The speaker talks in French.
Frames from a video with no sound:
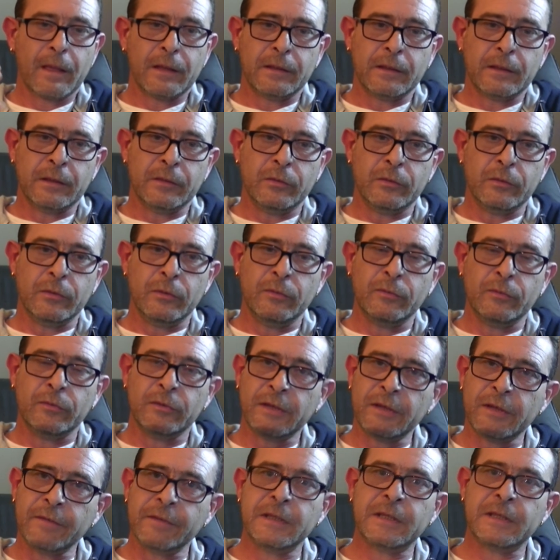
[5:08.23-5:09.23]
de,
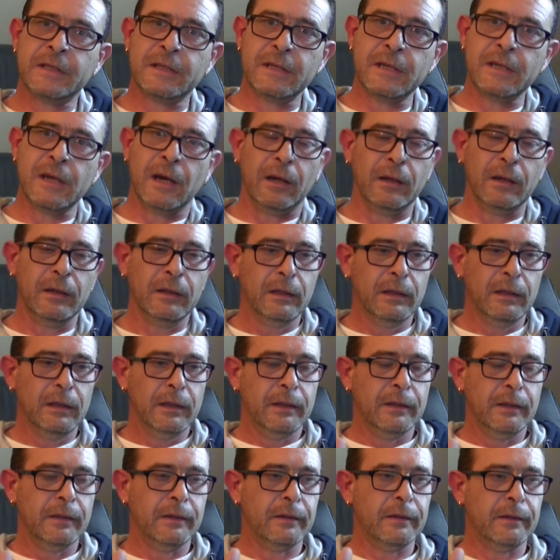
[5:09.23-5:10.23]
vous investir
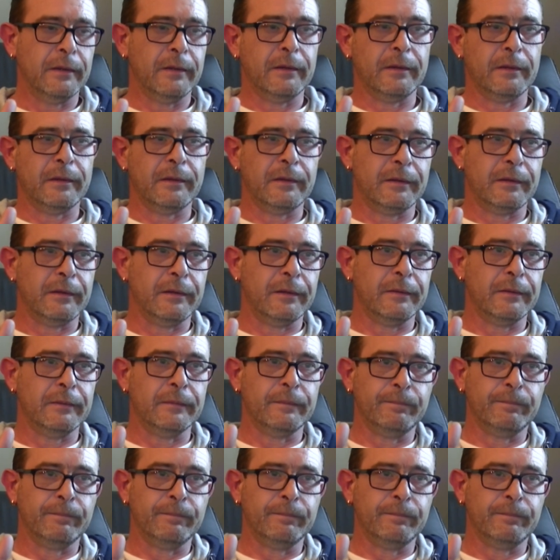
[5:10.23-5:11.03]
euh,